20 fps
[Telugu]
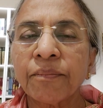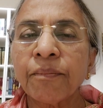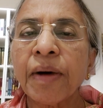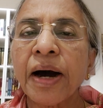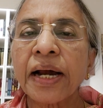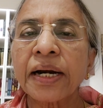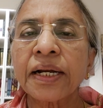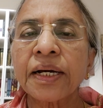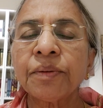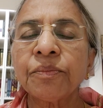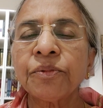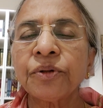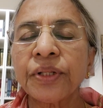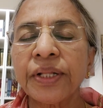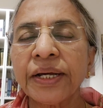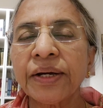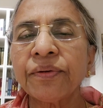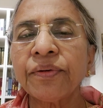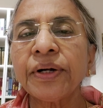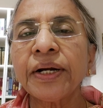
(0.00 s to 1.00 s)
మార్గము
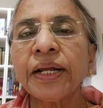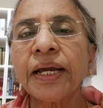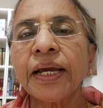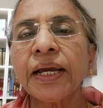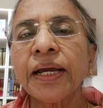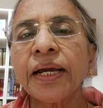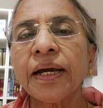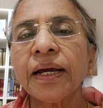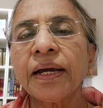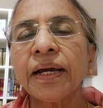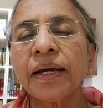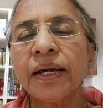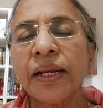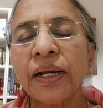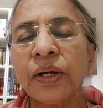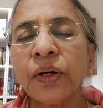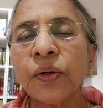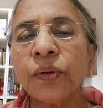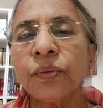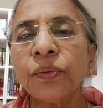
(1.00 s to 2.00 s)
దేవుడి
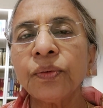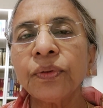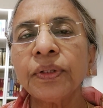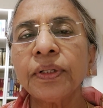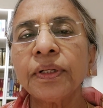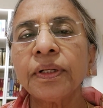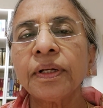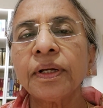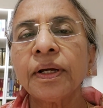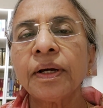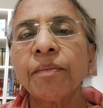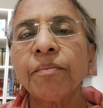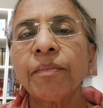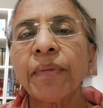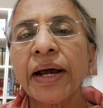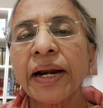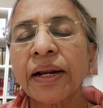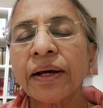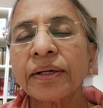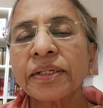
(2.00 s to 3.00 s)
ఇల్లు
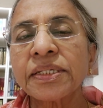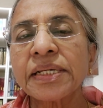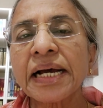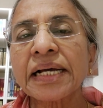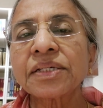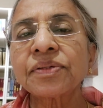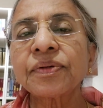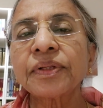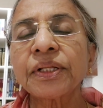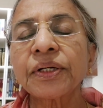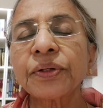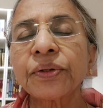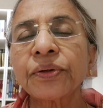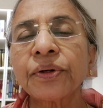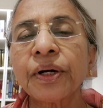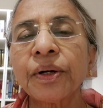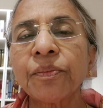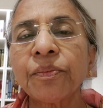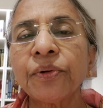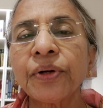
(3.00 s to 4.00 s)
మన శాశ్వత
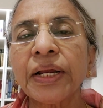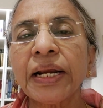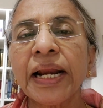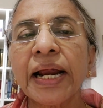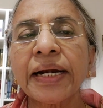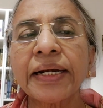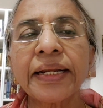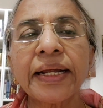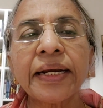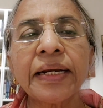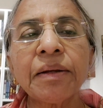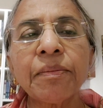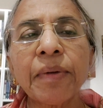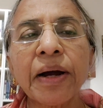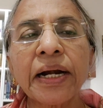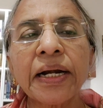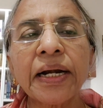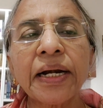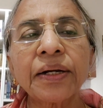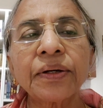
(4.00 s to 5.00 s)
గృహము ఇలాంటివన్నీ
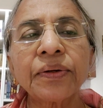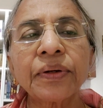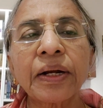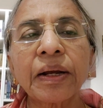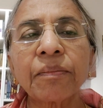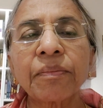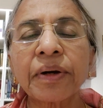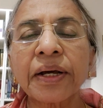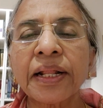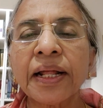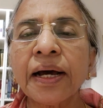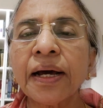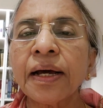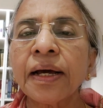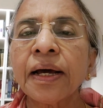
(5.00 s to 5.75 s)
మాట్లాడుకున్నాం కదా